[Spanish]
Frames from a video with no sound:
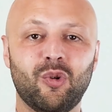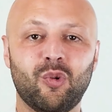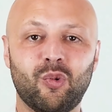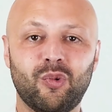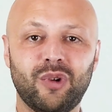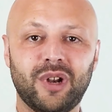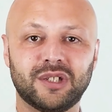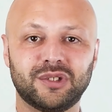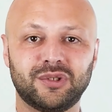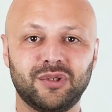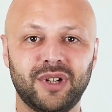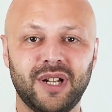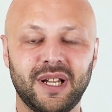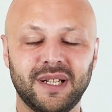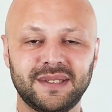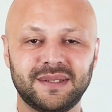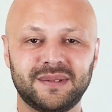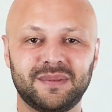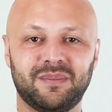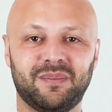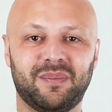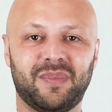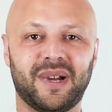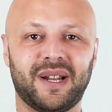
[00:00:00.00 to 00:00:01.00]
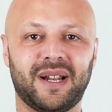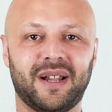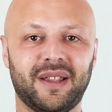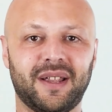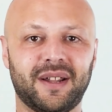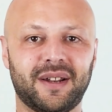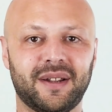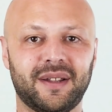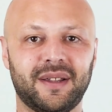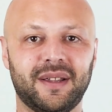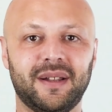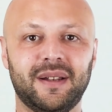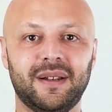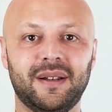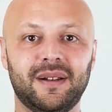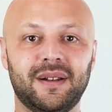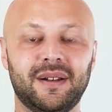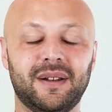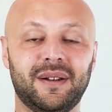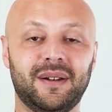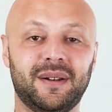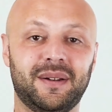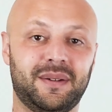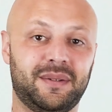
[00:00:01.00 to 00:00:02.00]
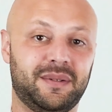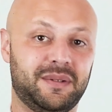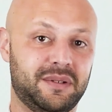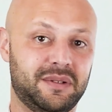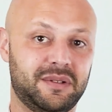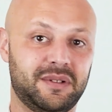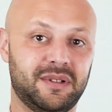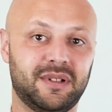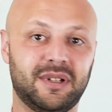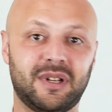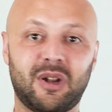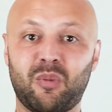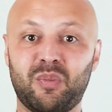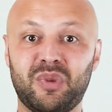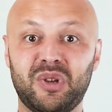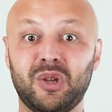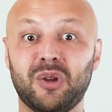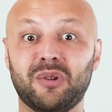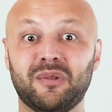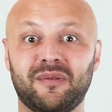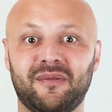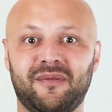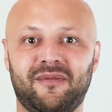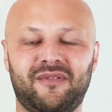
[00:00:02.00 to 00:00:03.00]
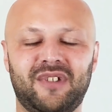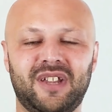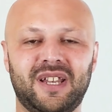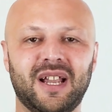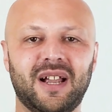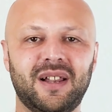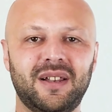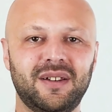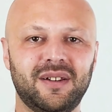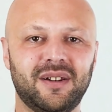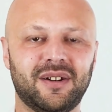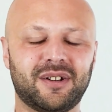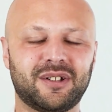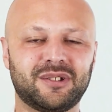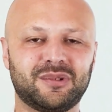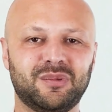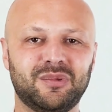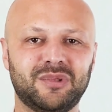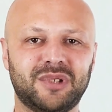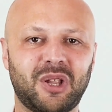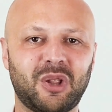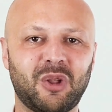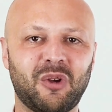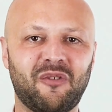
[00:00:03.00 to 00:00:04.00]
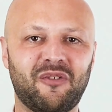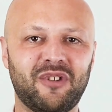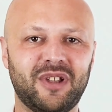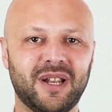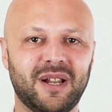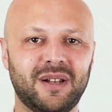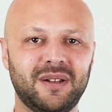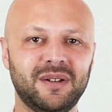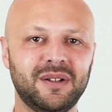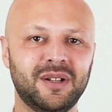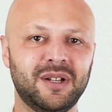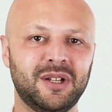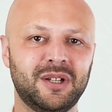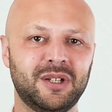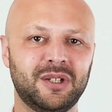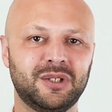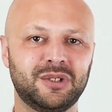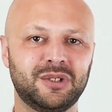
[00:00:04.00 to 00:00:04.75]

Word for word: unas horas para dar la opinión final, el resultado final